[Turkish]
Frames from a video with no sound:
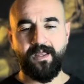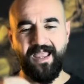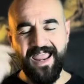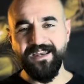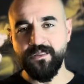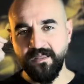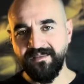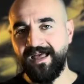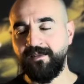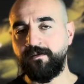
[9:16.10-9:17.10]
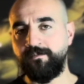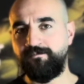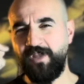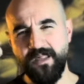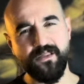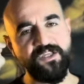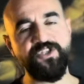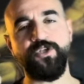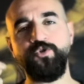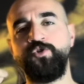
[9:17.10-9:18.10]
en azından biraz
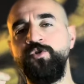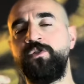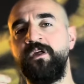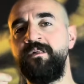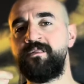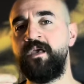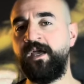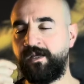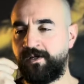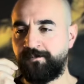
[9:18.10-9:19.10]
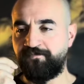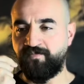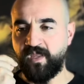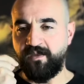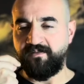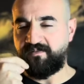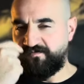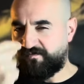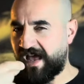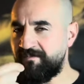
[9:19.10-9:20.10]
ince düşünürseniz
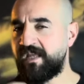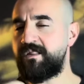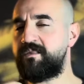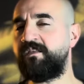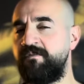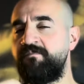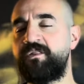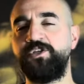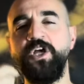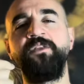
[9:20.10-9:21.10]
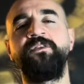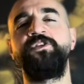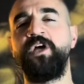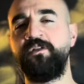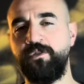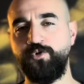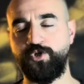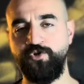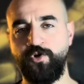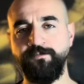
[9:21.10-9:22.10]
vermek istediğim mesajı anlayacağınızı
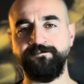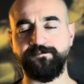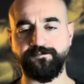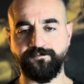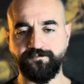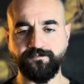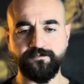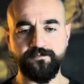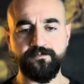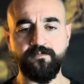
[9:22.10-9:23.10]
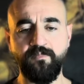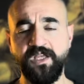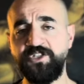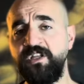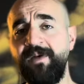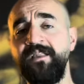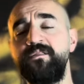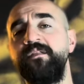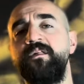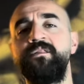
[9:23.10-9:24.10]
düşünüyorum. Şimdi ben
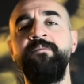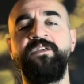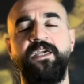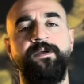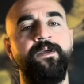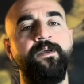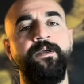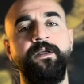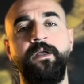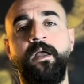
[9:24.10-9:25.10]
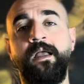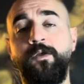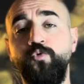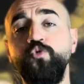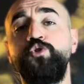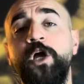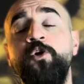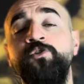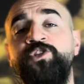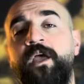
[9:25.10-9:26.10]
size desem ki 3 ay
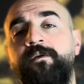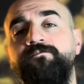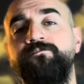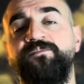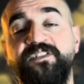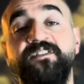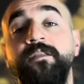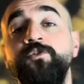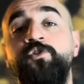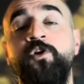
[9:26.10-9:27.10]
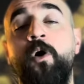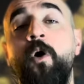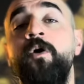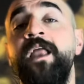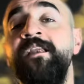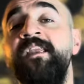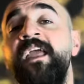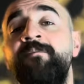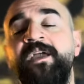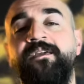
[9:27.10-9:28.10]
önce salı günü öğlen ne
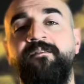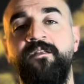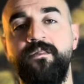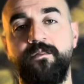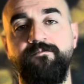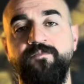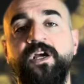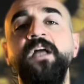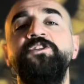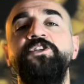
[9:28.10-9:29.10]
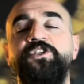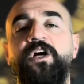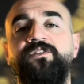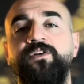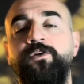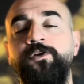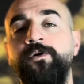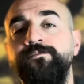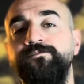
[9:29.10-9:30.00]
yemek yediniz? Kaç kişi hatırlıyor?